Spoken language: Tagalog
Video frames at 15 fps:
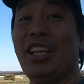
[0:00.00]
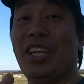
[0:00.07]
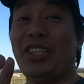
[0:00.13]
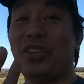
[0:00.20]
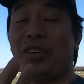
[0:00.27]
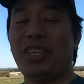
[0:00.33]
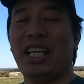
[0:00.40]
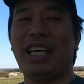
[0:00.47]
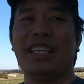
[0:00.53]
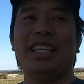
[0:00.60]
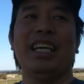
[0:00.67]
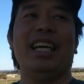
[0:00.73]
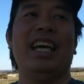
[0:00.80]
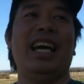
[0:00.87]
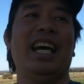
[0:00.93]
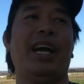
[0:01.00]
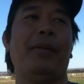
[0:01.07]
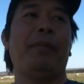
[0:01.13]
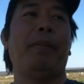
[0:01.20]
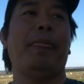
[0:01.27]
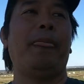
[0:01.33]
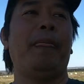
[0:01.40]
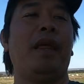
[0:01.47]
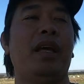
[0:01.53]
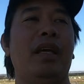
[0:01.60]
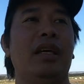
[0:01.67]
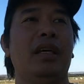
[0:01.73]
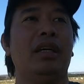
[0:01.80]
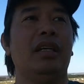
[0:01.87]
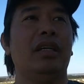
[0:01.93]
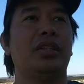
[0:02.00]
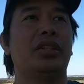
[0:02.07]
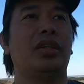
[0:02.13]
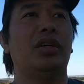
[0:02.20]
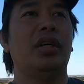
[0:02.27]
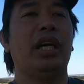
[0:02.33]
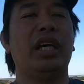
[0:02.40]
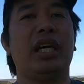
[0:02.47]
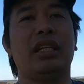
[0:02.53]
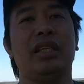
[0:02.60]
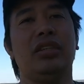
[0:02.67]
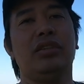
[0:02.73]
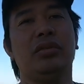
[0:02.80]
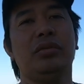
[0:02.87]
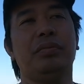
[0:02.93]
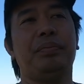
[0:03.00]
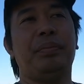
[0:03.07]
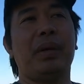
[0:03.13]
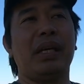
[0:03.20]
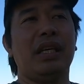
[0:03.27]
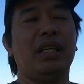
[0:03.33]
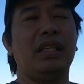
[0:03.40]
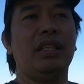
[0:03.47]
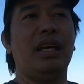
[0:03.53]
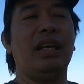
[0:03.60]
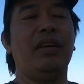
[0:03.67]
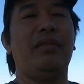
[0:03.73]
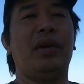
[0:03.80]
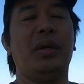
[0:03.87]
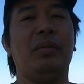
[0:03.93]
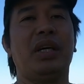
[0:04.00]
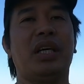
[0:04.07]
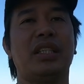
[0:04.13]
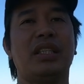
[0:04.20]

hindi joke lang. Um, So, ayan, yung pagiging dairy farmer